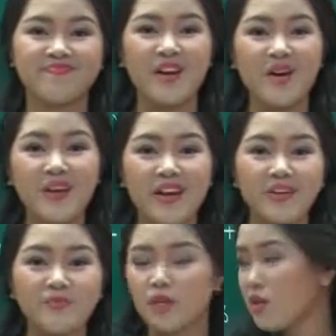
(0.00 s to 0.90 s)

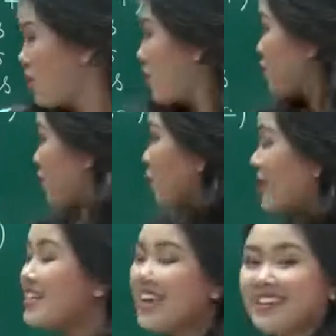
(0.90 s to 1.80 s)
okay i'll à, say sorry
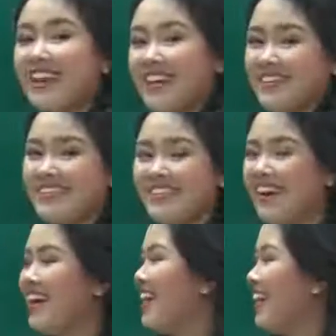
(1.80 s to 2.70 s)
read and guess
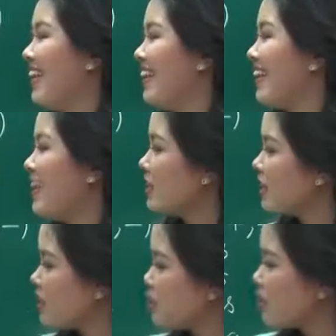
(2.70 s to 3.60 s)
Đấy.
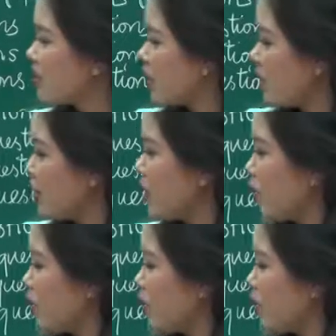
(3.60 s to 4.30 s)
thế thì mình ờ, hiểu